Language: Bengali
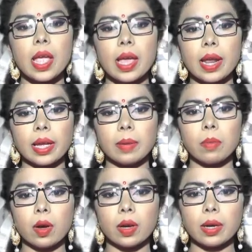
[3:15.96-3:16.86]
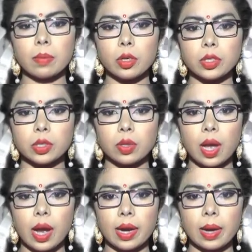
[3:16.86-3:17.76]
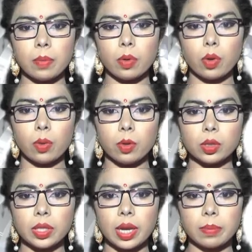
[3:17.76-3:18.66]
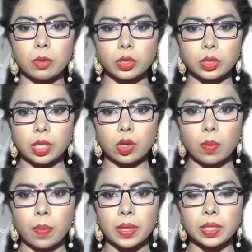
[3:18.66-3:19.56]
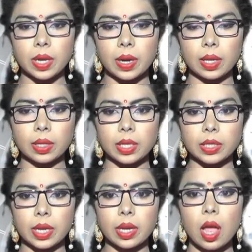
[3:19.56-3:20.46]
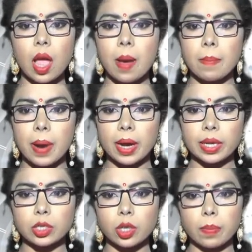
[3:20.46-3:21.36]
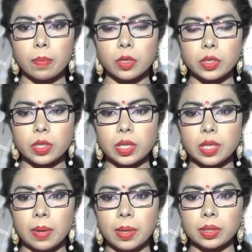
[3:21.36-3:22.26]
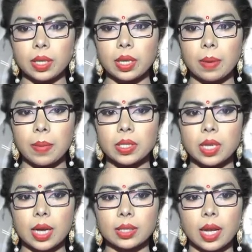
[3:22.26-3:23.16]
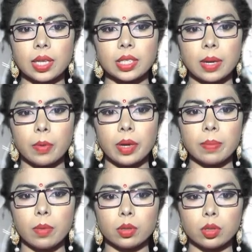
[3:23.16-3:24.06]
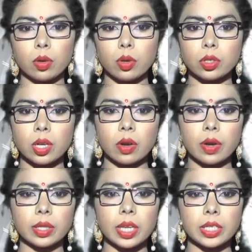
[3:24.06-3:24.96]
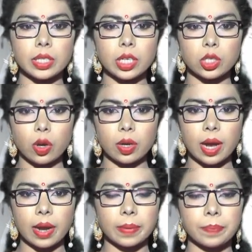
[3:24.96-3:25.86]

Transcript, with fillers: এর আগে মক্কার মসজিদুল হারাম ও মদিনার মসজিদে নববী ছাড়া দেশের বাকি সব মসজিদে জামাতে নামাজ আদায় সাময়িক বন্ধ ঘোষণা করে দেশটির সরকার